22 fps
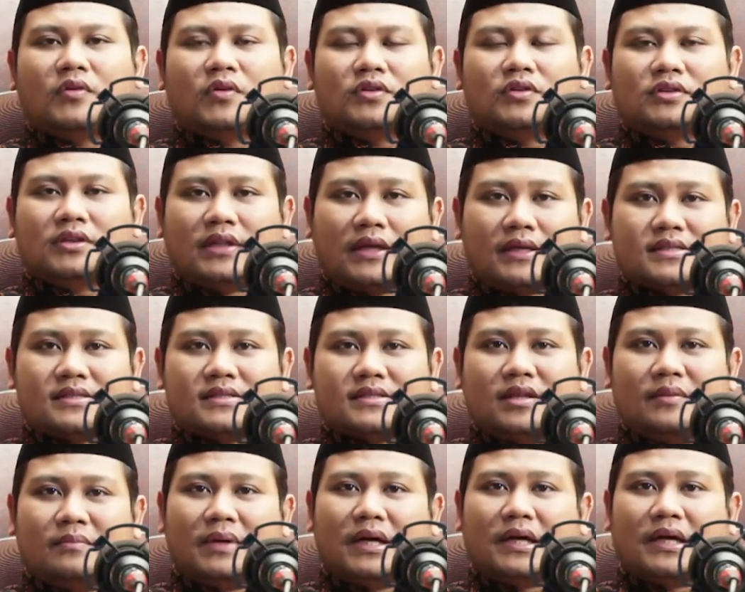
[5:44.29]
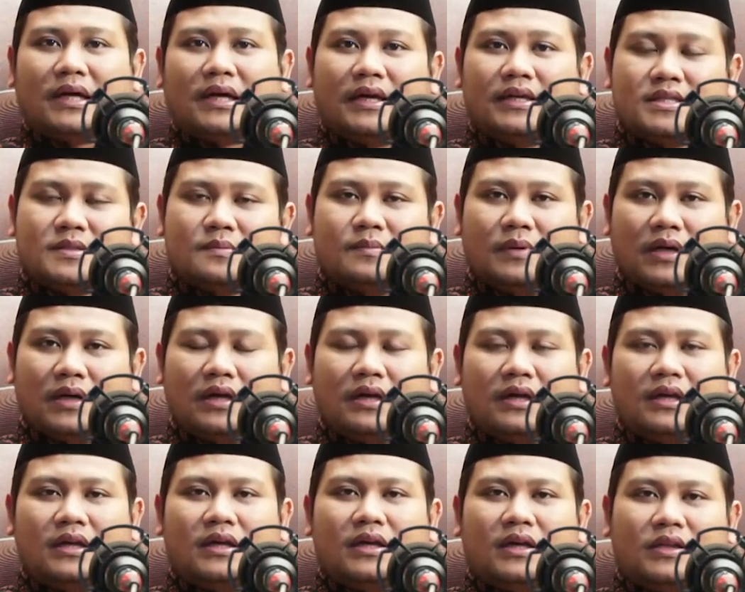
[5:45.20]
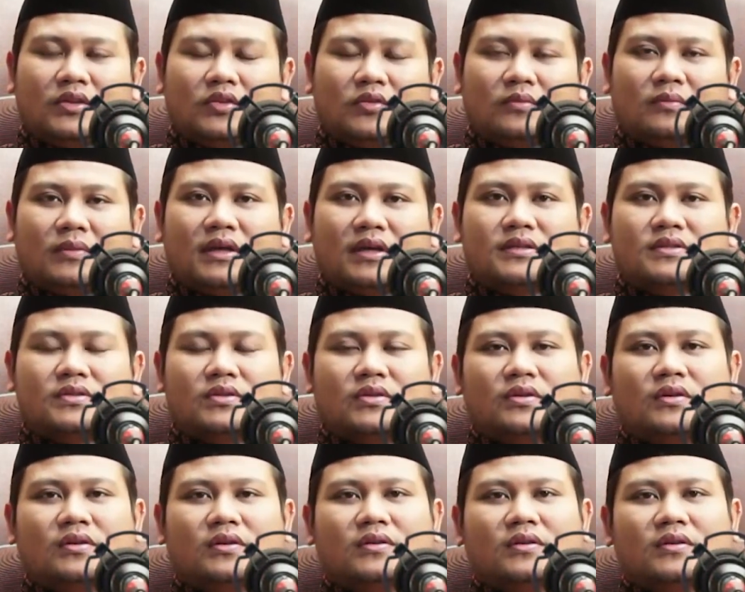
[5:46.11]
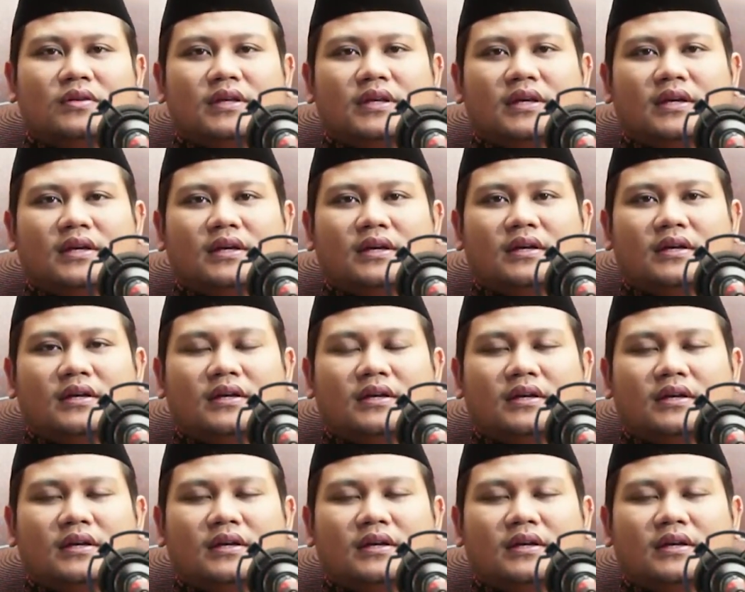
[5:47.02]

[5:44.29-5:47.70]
konteks lembaga hisbah itu masuk ya